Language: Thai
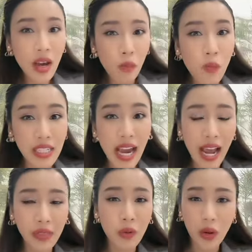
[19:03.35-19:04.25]
เลือกผู้บัญชา
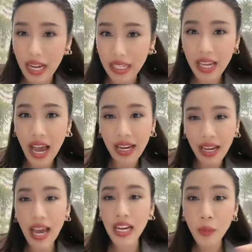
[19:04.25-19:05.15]
การตำรวจแห่งชาติ
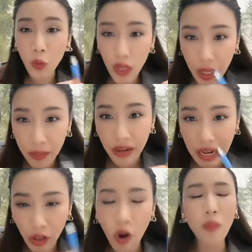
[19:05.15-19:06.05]
นะคะอันนี้มิวเติมเก
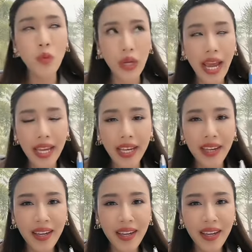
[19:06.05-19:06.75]
ร็ดข้อมูลให้